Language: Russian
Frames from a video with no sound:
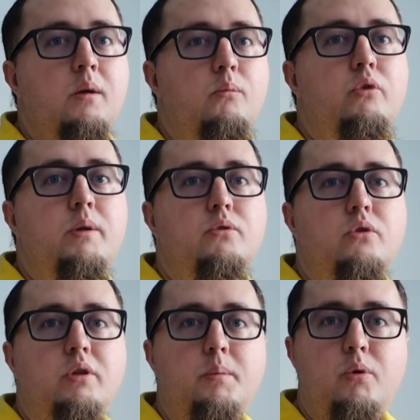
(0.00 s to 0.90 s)
будем
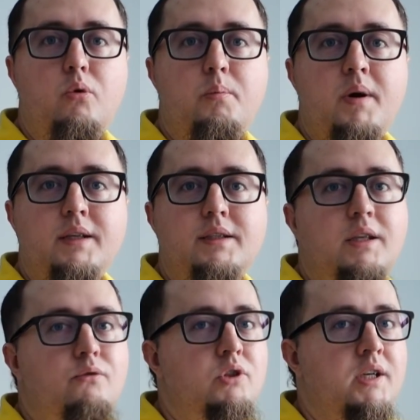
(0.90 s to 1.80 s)
что-то покупать с
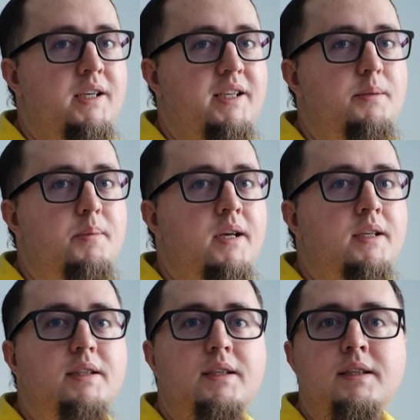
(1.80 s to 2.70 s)
того же
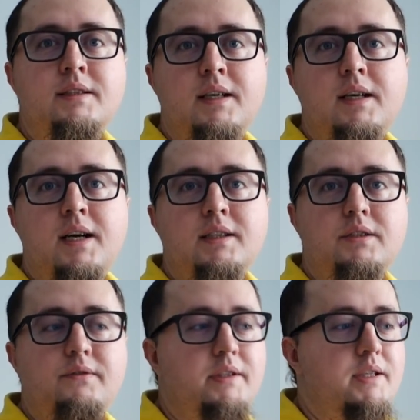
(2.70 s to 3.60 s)
Алиэкспресса,
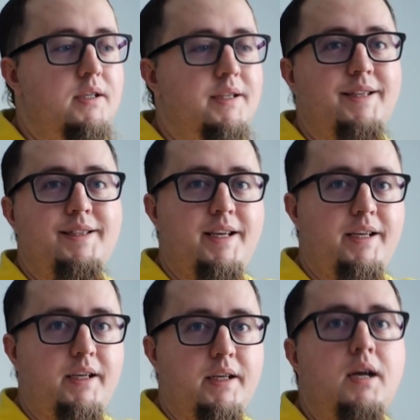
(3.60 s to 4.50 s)
заказывать на
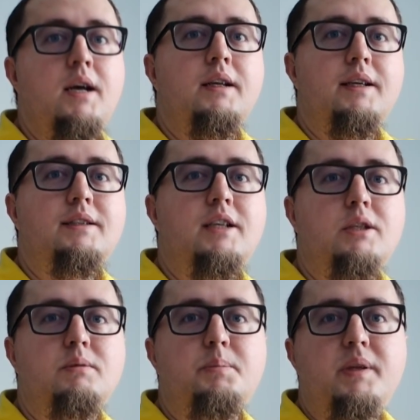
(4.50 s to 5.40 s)
деньги, так
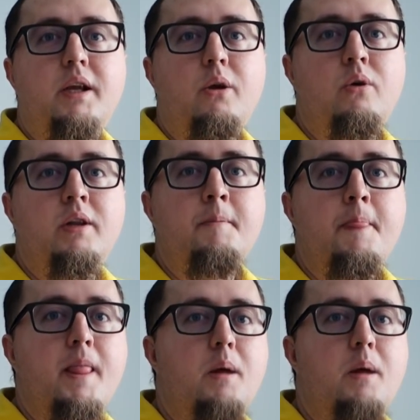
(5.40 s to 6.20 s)
скажем, с Патреона,